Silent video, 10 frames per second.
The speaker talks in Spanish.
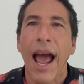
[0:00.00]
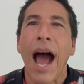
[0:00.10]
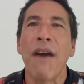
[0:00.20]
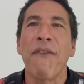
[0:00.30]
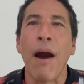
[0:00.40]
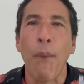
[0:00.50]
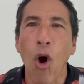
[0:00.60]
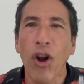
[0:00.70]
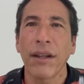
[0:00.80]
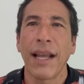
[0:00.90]
a
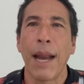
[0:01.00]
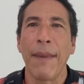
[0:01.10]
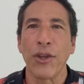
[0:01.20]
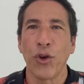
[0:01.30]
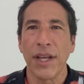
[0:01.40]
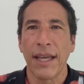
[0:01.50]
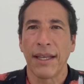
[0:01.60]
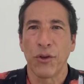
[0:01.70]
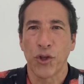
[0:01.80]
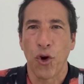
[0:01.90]
favor de la mayoría
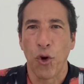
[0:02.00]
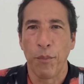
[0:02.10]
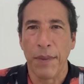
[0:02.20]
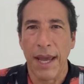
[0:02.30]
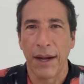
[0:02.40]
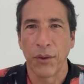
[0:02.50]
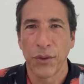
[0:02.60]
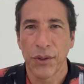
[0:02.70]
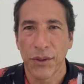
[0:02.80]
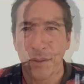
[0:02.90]
de los
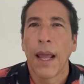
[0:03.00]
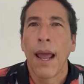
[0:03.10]
colombianos.